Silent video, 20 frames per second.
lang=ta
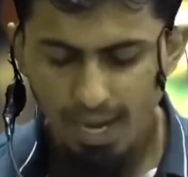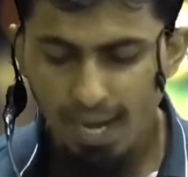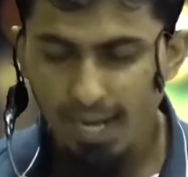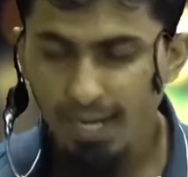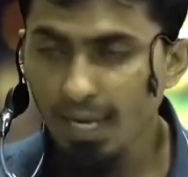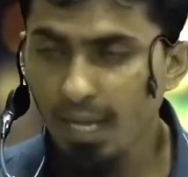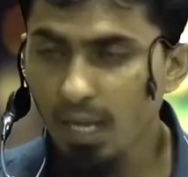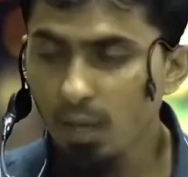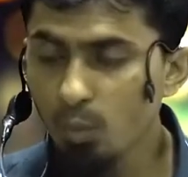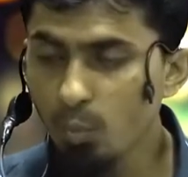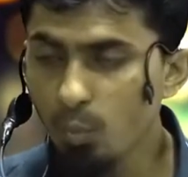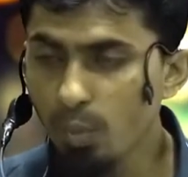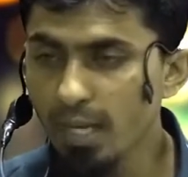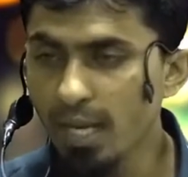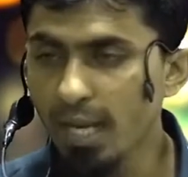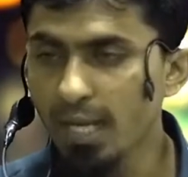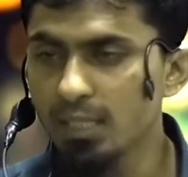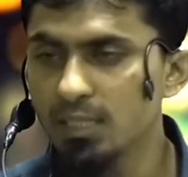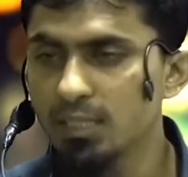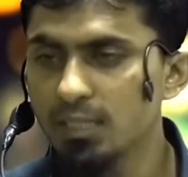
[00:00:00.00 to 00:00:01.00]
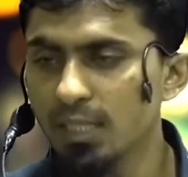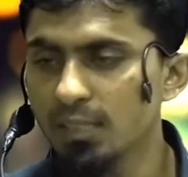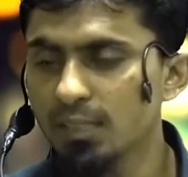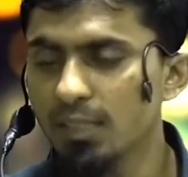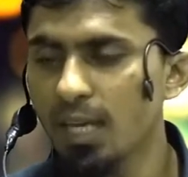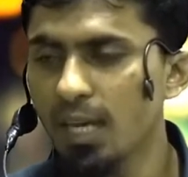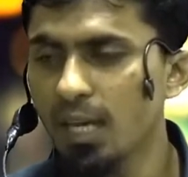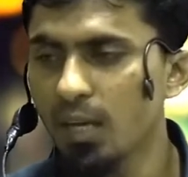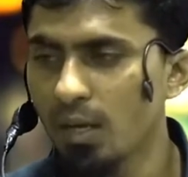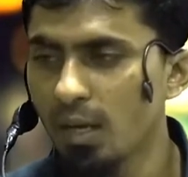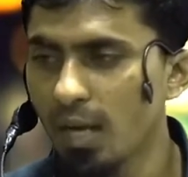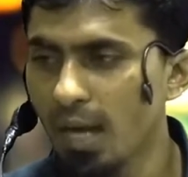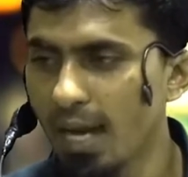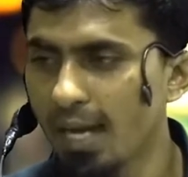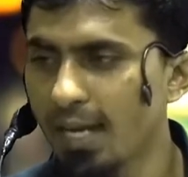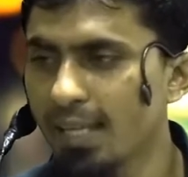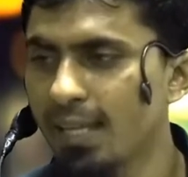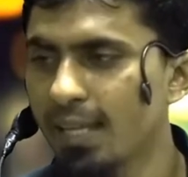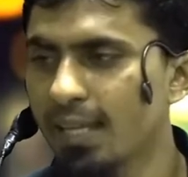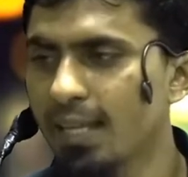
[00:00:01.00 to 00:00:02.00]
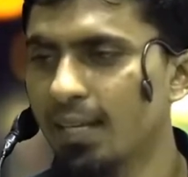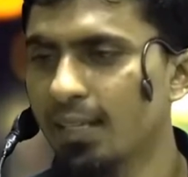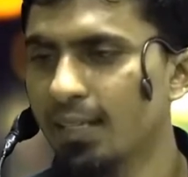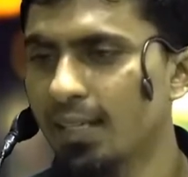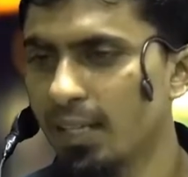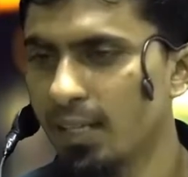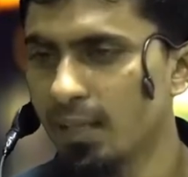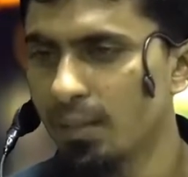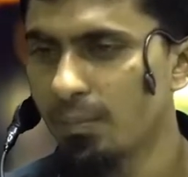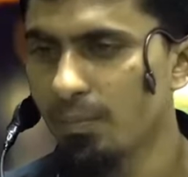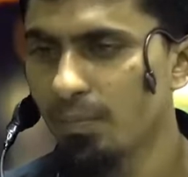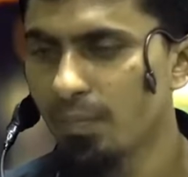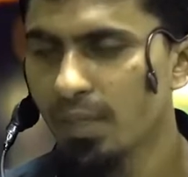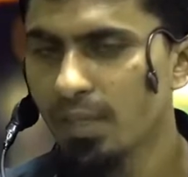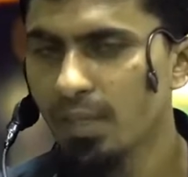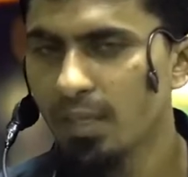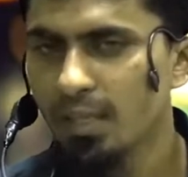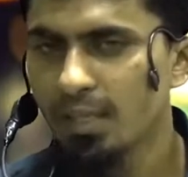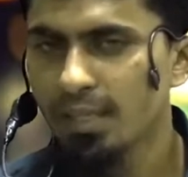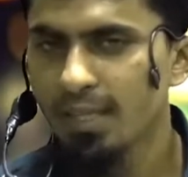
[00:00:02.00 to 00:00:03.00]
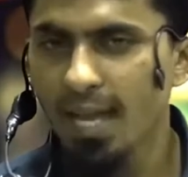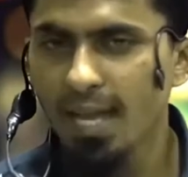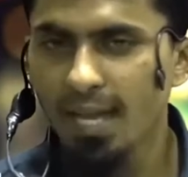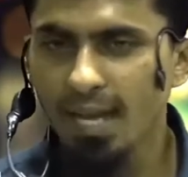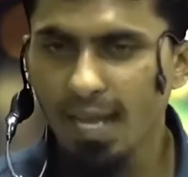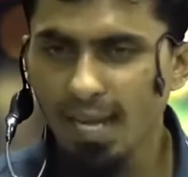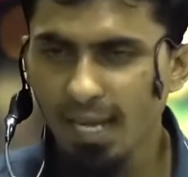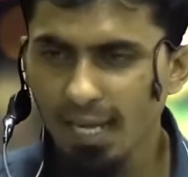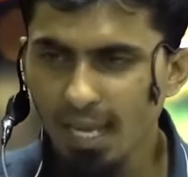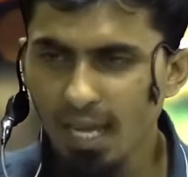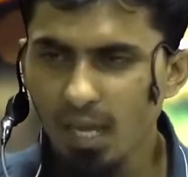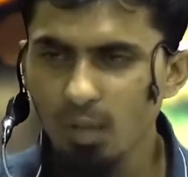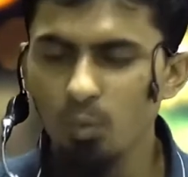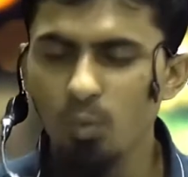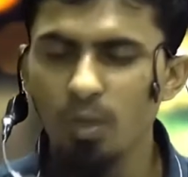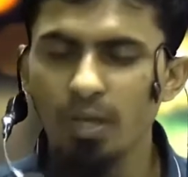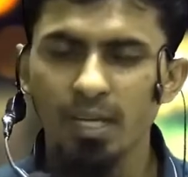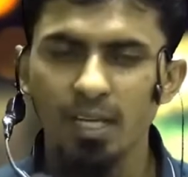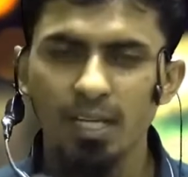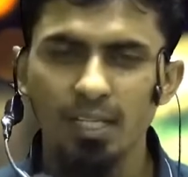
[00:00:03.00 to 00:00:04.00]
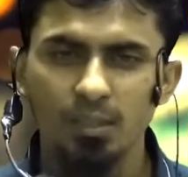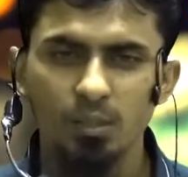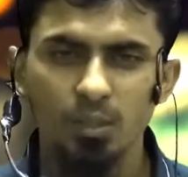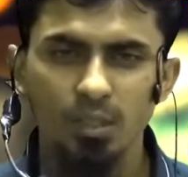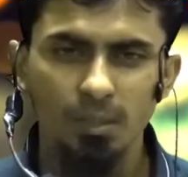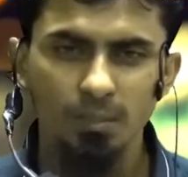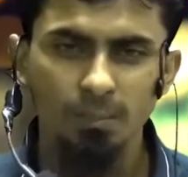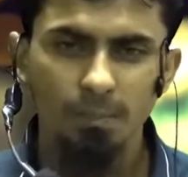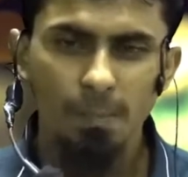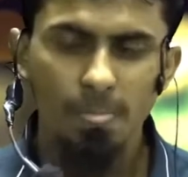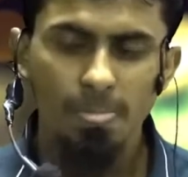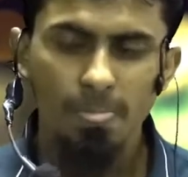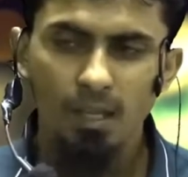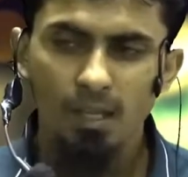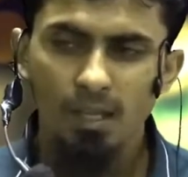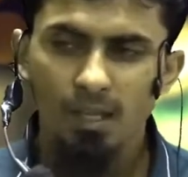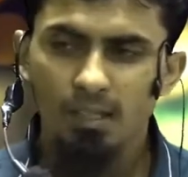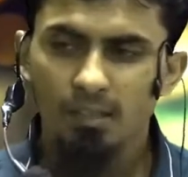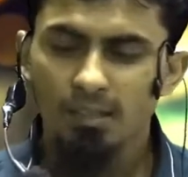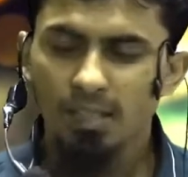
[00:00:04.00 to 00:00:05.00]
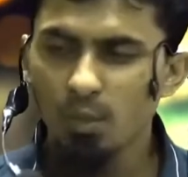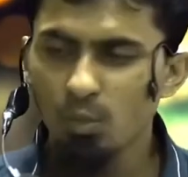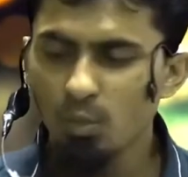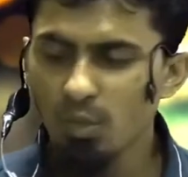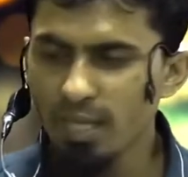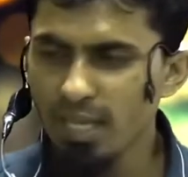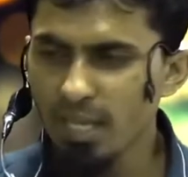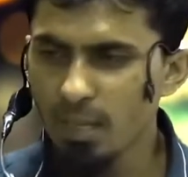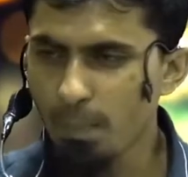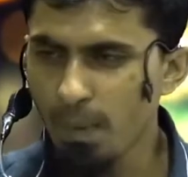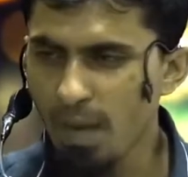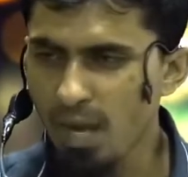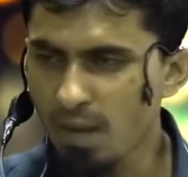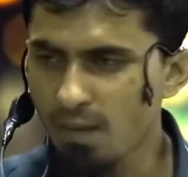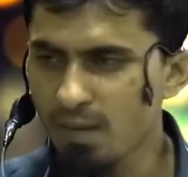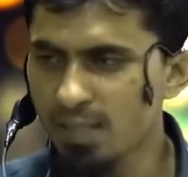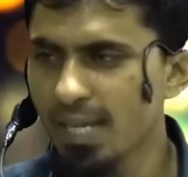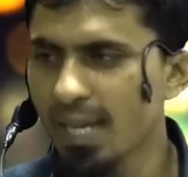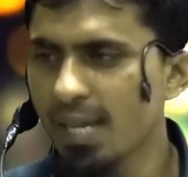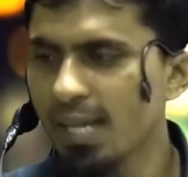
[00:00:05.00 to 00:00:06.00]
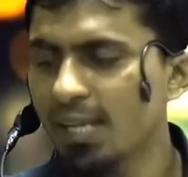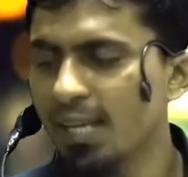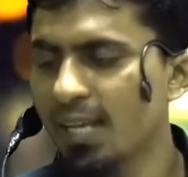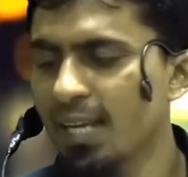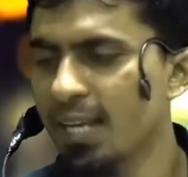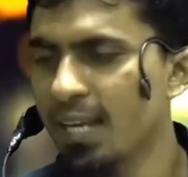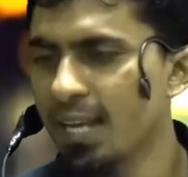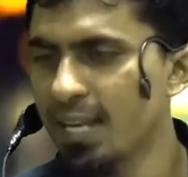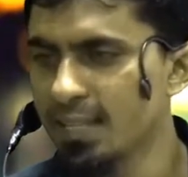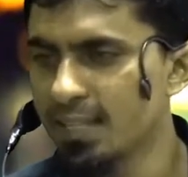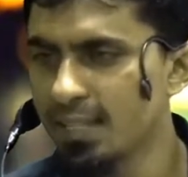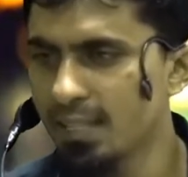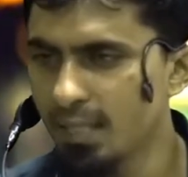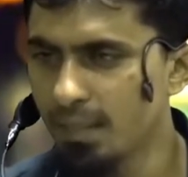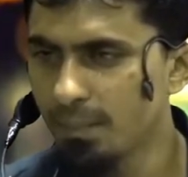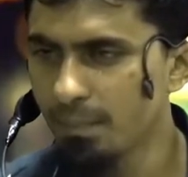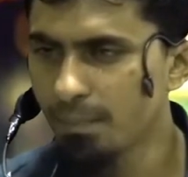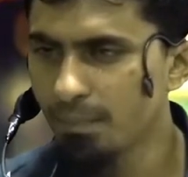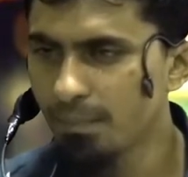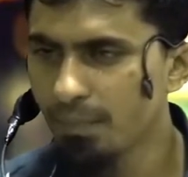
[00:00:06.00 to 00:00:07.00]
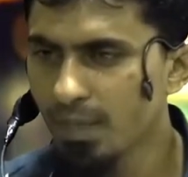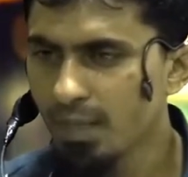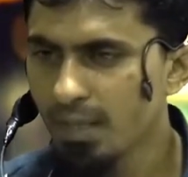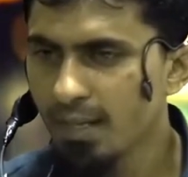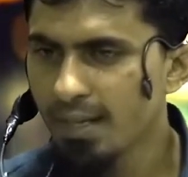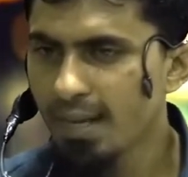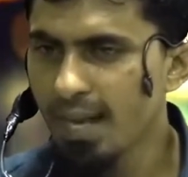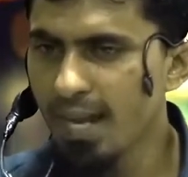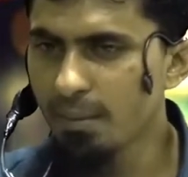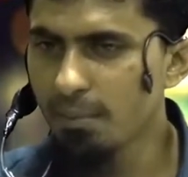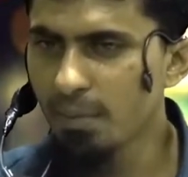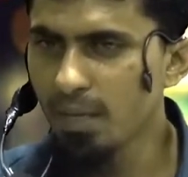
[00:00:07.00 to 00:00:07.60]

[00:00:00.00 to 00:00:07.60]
அல்லாஹுவின் அச்சத்தால் அழுத கண்கள் யார் அல்லாஹுவை நினைத்து தன்னுடைய பாவ செயல்களை நினைத்து நாளை